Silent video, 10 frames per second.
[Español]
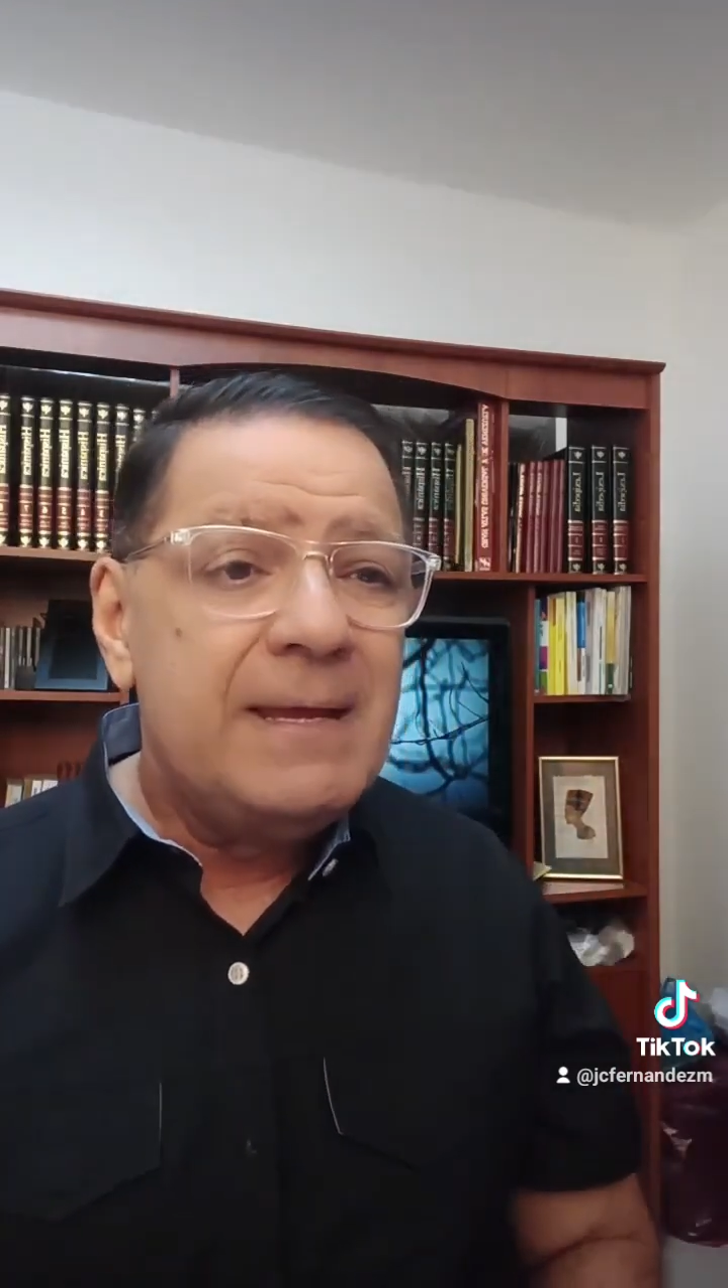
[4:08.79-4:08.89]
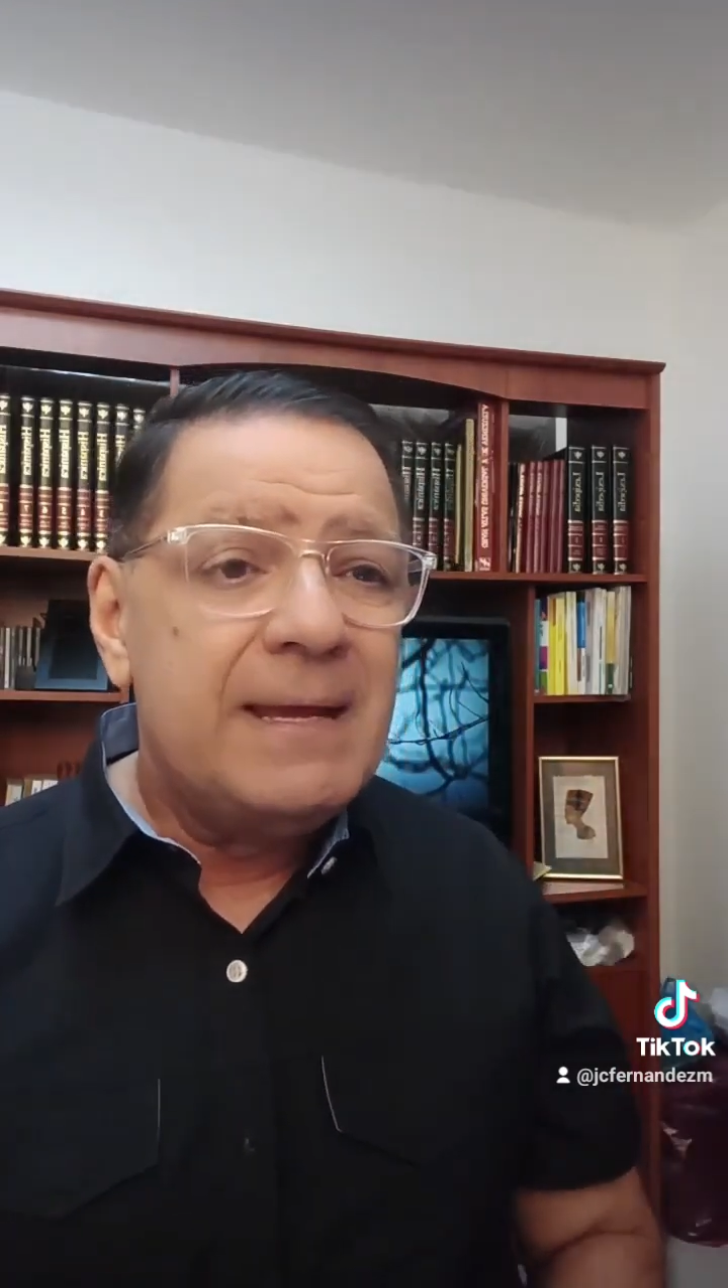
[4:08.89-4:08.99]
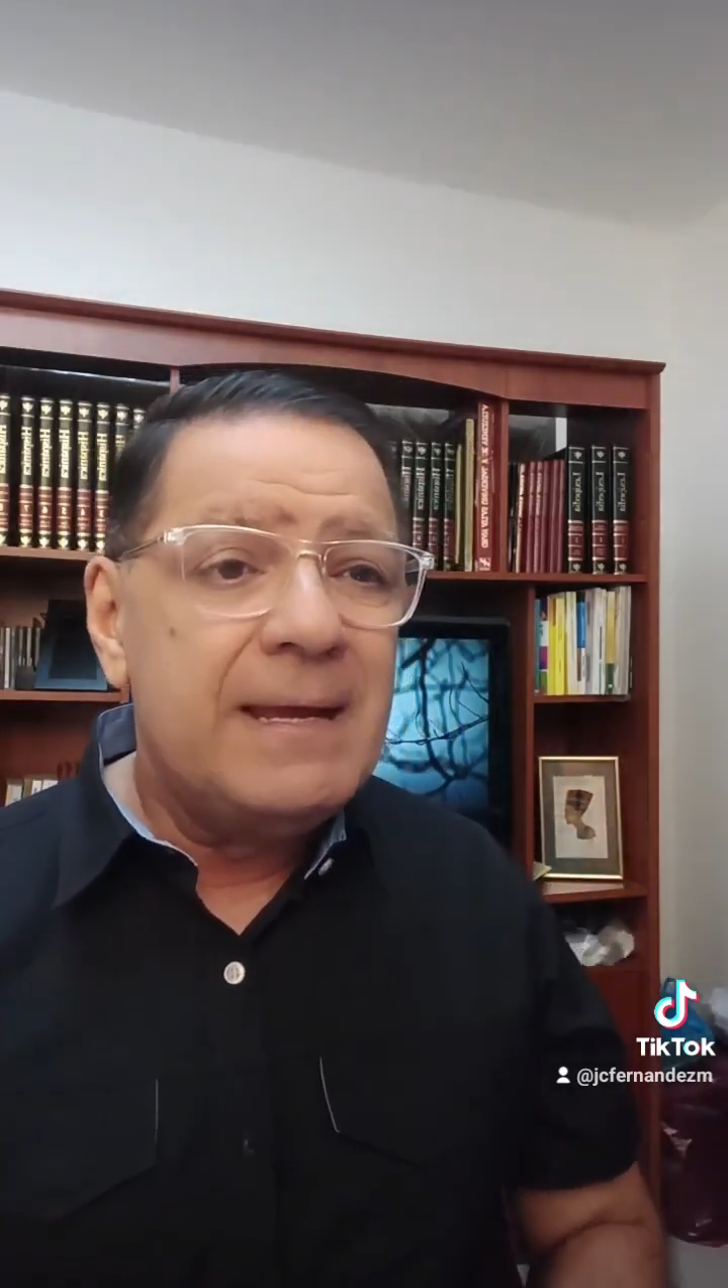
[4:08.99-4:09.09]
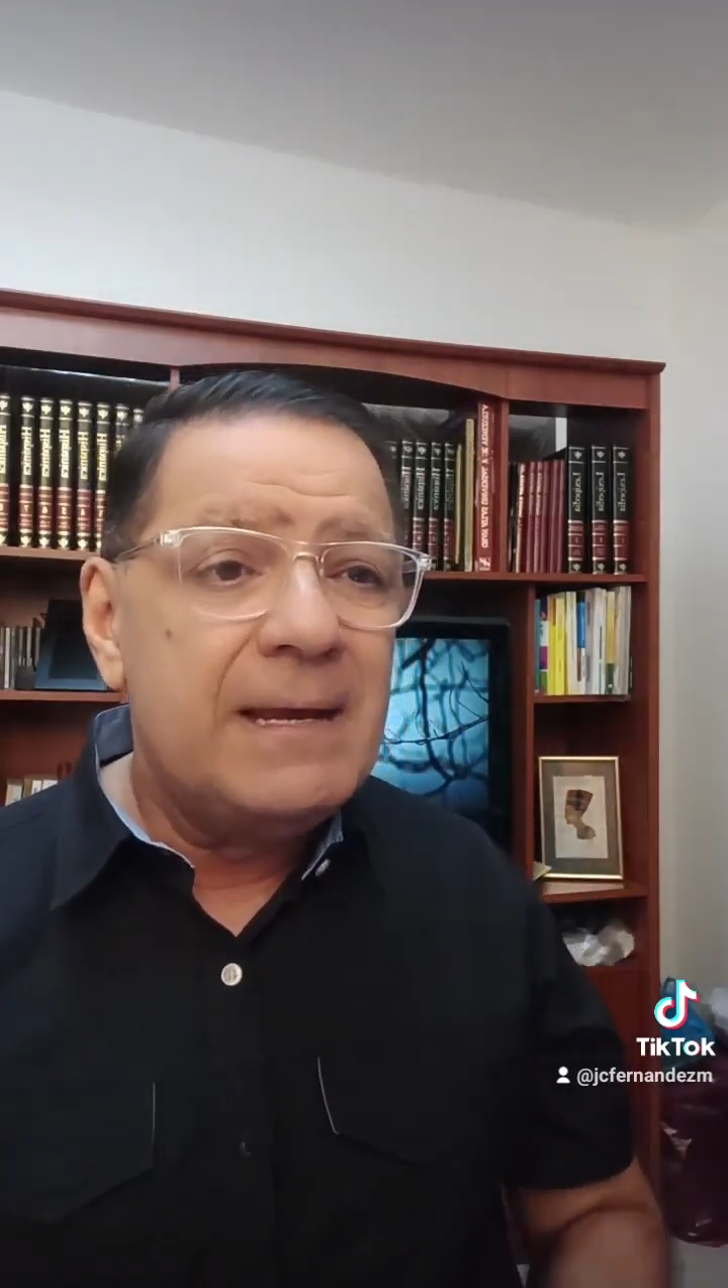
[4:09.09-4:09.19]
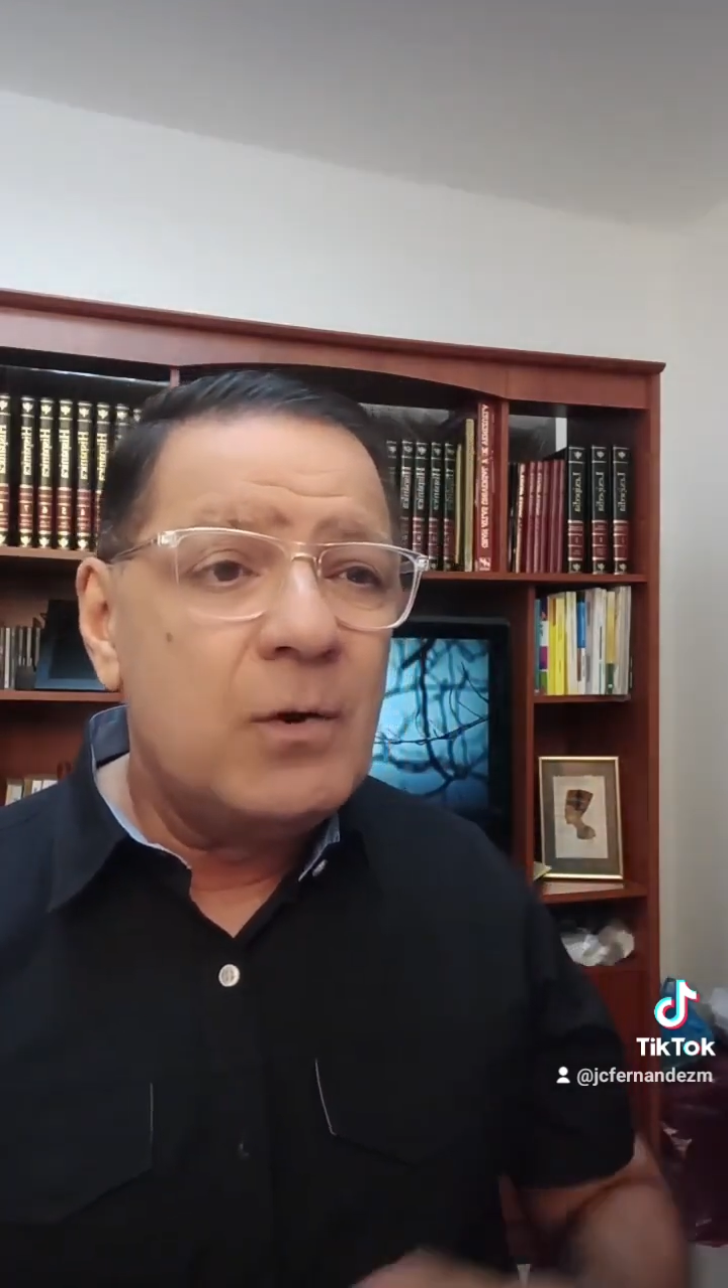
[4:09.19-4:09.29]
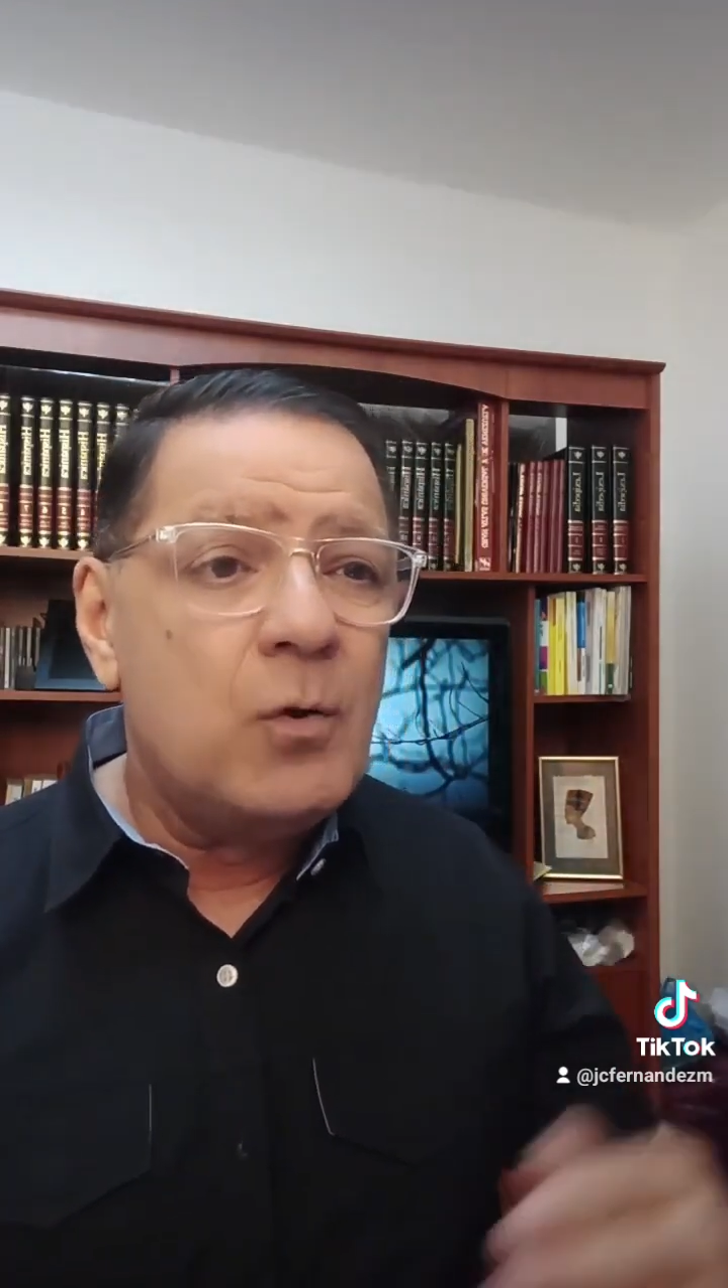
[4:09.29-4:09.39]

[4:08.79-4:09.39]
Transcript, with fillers: El